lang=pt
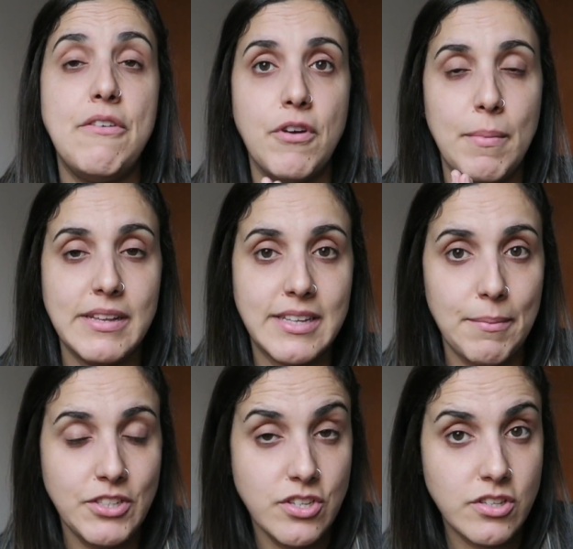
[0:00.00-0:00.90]
E foi
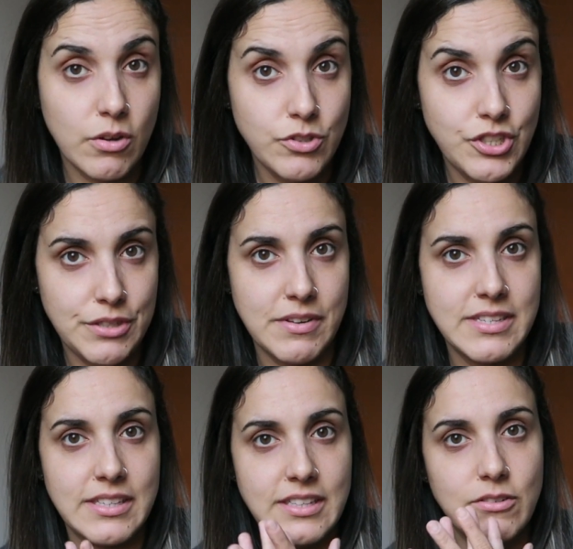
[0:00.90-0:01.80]
basicamente isso que eu tive,
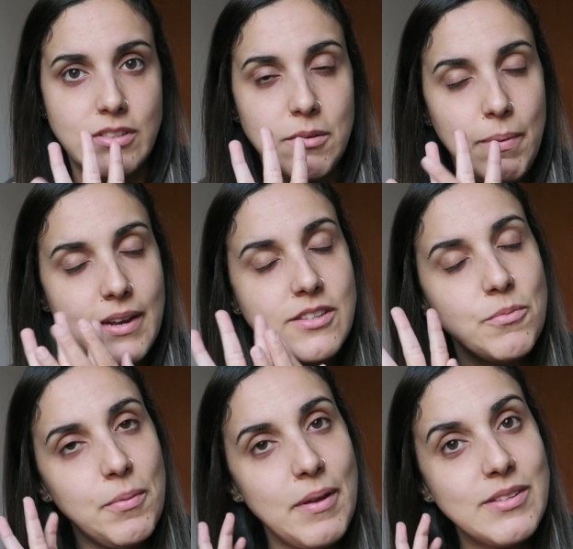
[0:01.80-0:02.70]
essas cinco disciplinas no
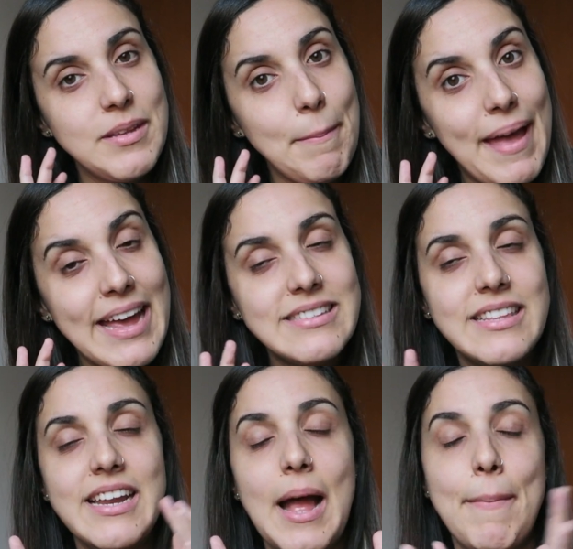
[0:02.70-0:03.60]
primeiro
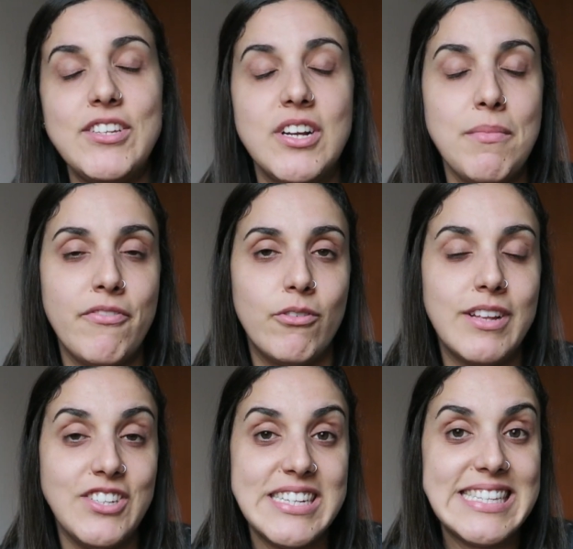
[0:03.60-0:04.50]
semestre. A média da minha
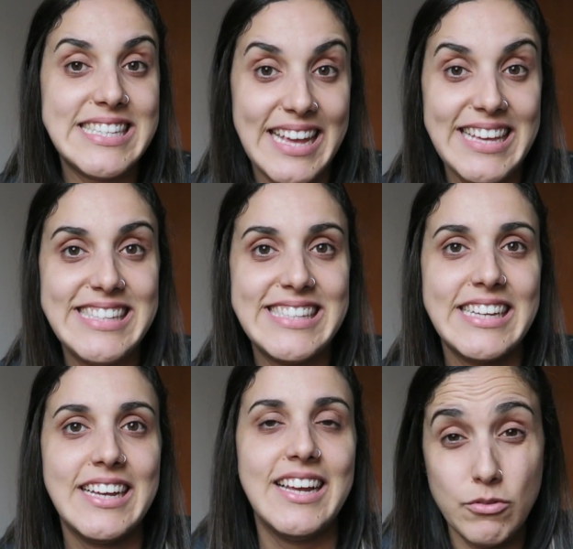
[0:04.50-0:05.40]
faculdade é seis.
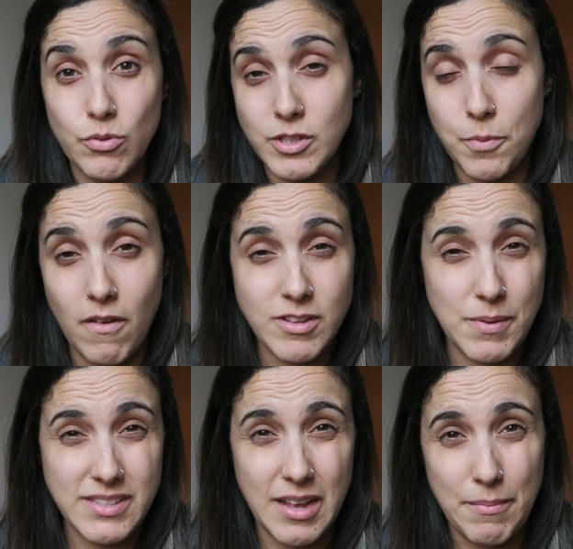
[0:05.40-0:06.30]
Tenho duas provas
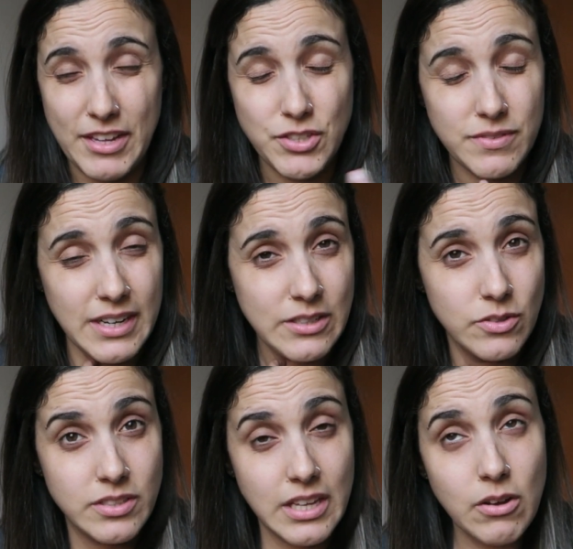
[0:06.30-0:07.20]
basicamente valendo
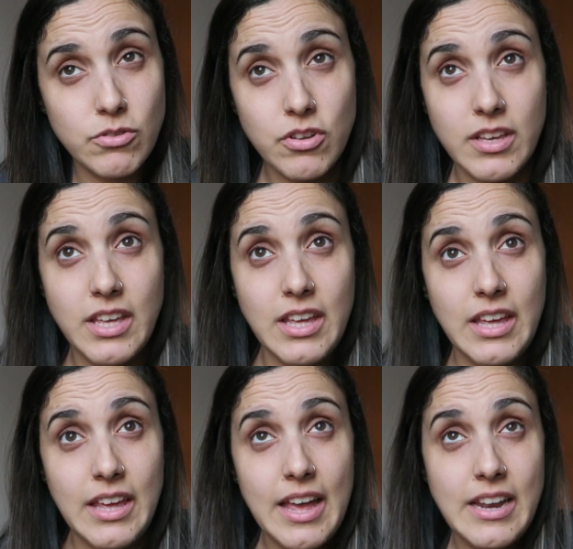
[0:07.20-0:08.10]
cinco, só
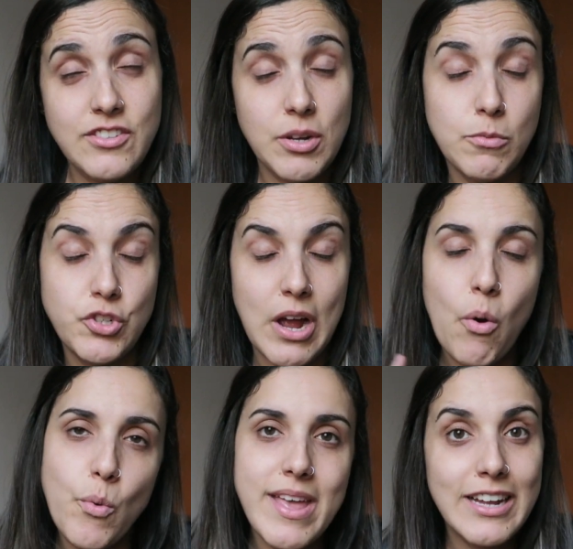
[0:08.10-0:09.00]
que eles chamam de
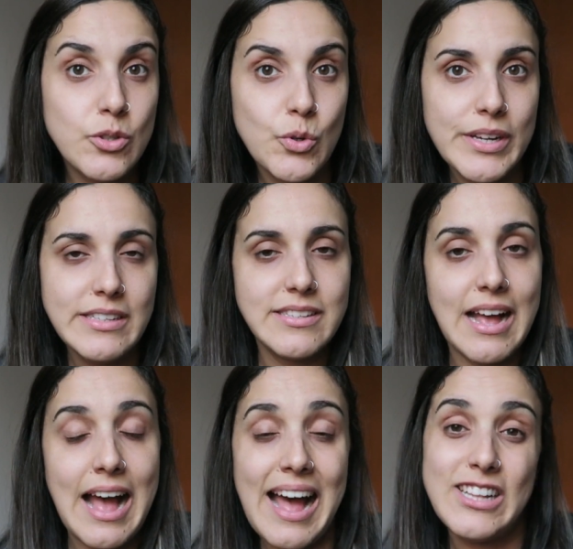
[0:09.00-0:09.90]
A1 e A2.
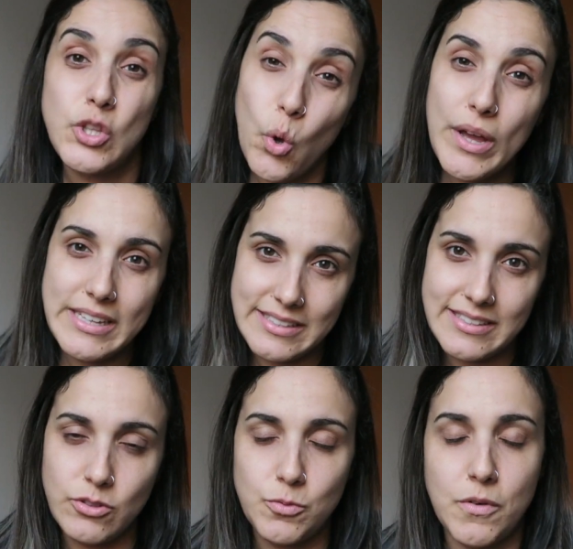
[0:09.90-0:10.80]
A A2,
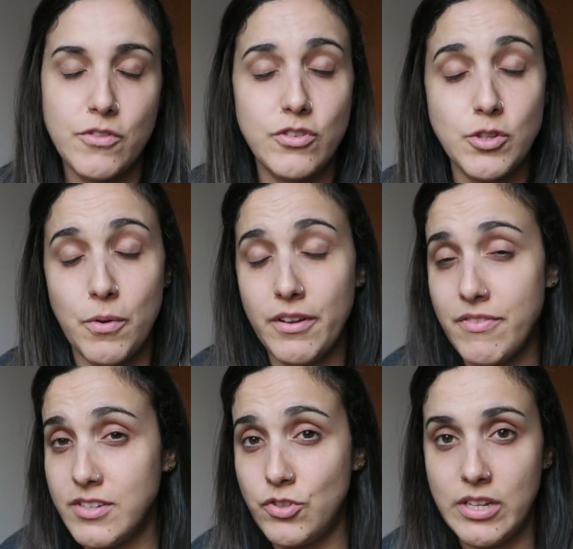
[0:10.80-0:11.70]
os professores podem
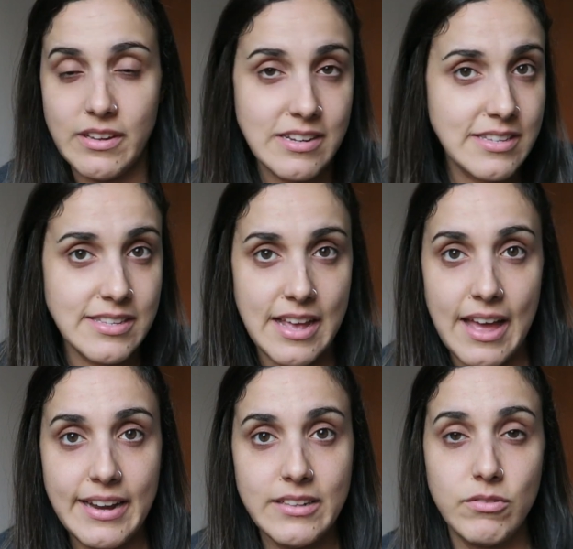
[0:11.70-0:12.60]
fazer do jeito que eles
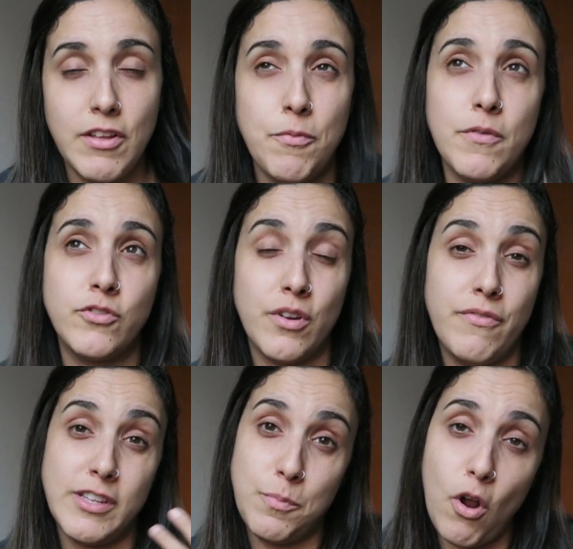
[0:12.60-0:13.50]
quiserem, então teve professor que
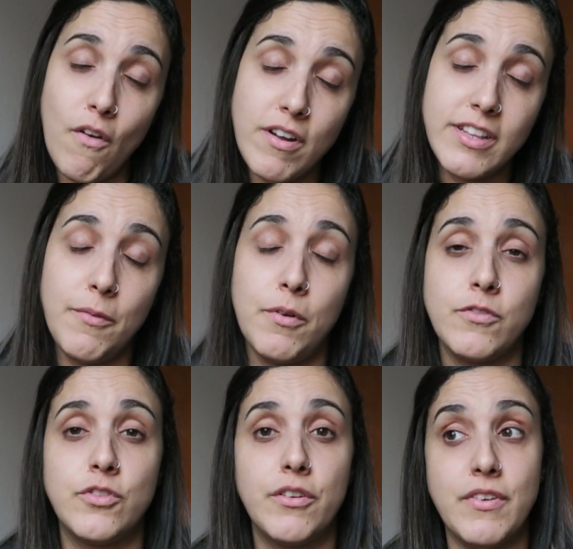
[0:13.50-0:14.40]
fez prova, teve
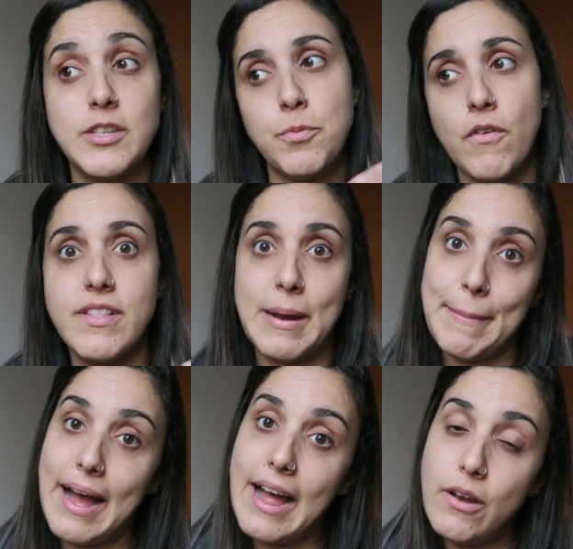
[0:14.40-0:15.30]
professor que fez prova e
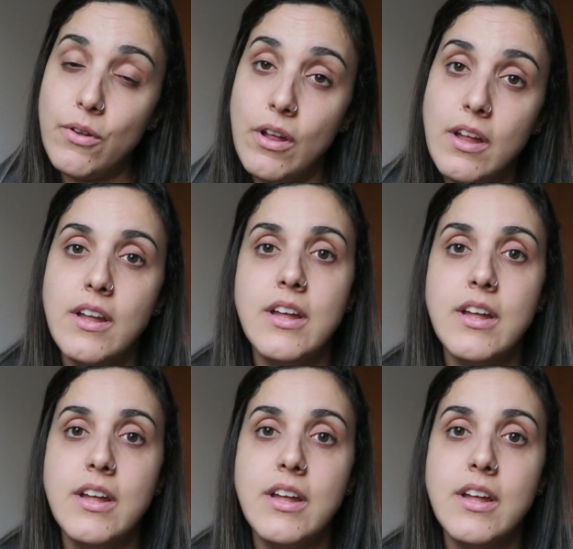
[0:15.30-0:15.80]
trabalho,